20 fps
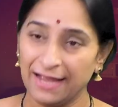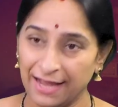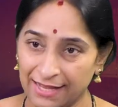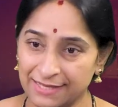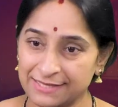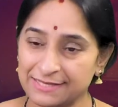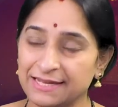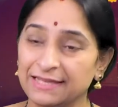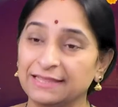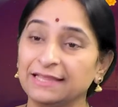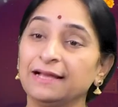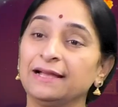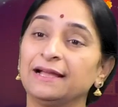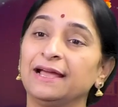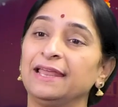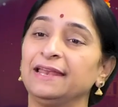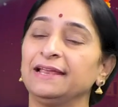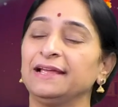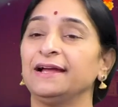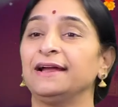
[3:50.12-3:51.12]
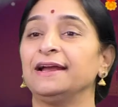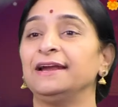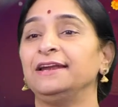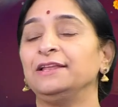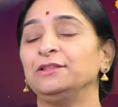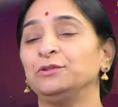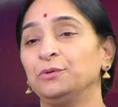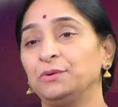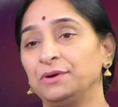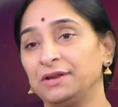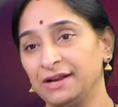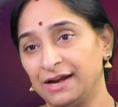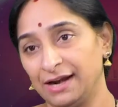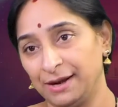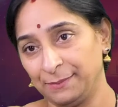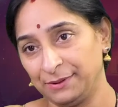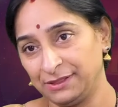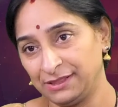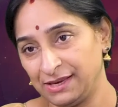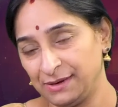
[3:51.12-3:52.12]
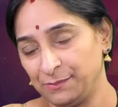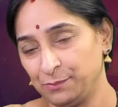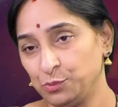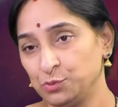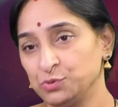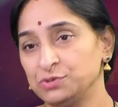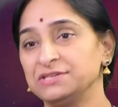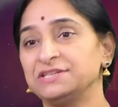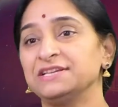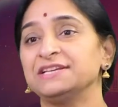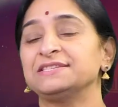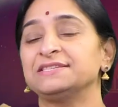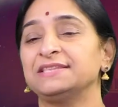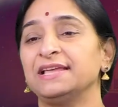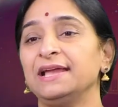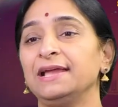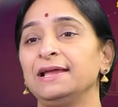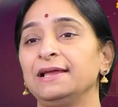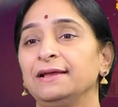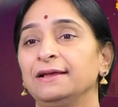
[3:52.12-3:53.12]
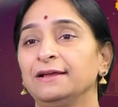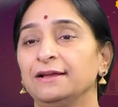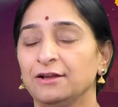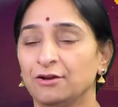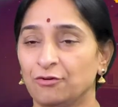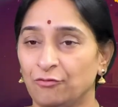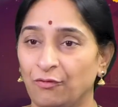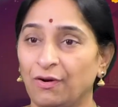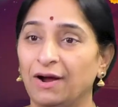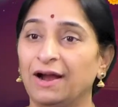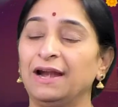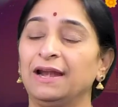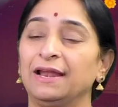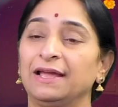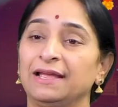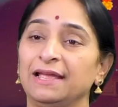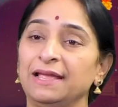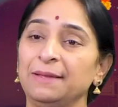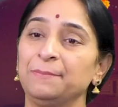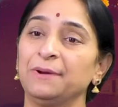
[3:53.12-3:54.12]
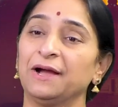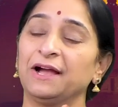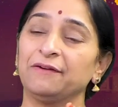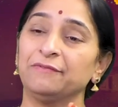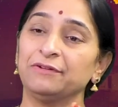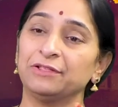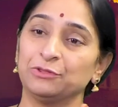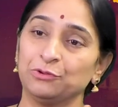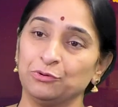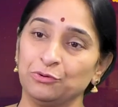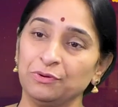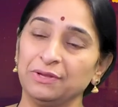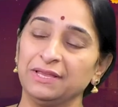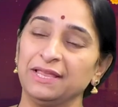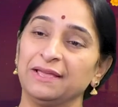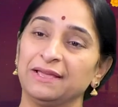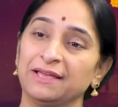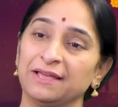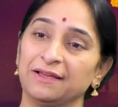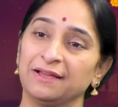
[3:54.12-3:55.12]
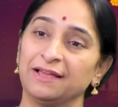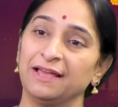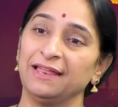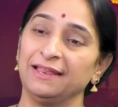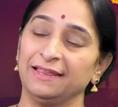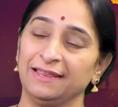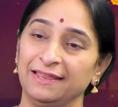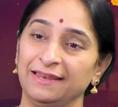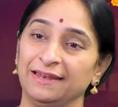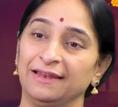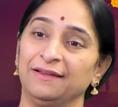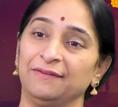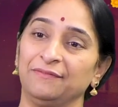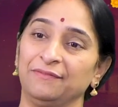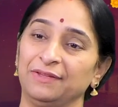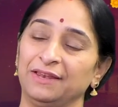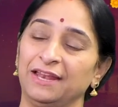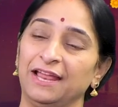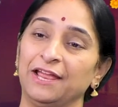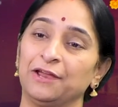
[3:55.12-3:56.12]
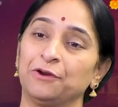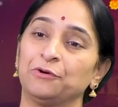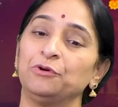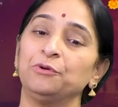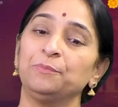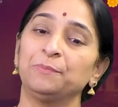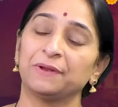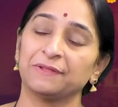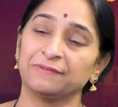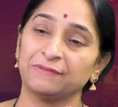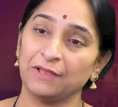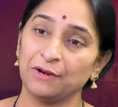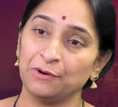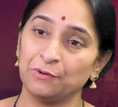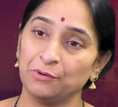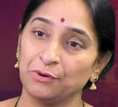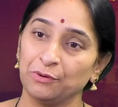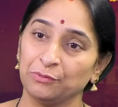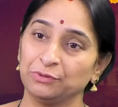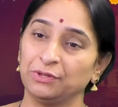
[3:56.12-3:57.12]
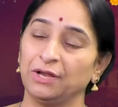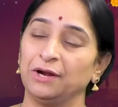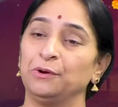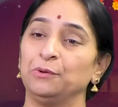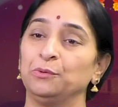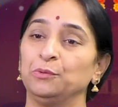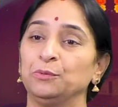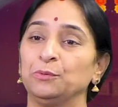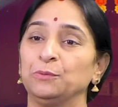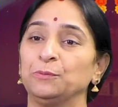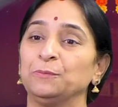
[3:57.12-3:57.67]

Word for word: అంచేత గరిక గడ్డితోటి గణపతిని పూజ చేస్తే వాళ్ళకి భగవంతుడు ఈ ఈయన వినాయకుడు ప్రసన్నుడవుతాడు